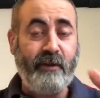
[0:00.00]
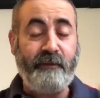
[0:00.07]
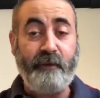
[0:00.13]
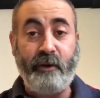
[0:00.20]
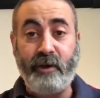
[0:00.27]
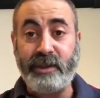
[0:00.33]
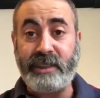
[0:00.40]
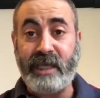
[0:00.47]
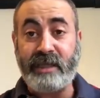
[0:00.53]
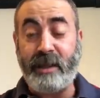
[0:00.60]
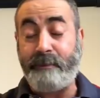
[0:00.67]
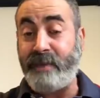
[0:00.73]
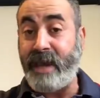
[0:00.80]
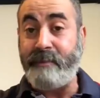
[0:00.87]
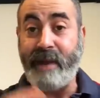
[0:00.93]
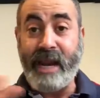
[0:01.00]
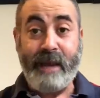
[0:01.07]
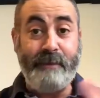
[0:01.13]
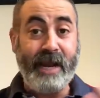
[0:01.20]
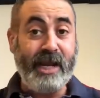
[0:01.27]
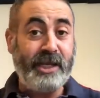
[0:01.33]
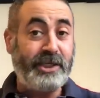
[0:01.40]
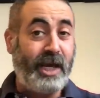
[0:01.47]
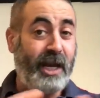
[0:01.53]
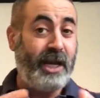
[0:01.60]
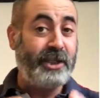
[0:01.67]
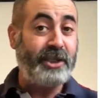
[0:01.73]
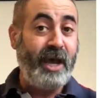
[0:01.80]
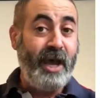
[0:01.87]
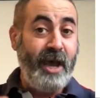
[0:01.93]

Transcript: فحوصات طبيه ما على باليش علاش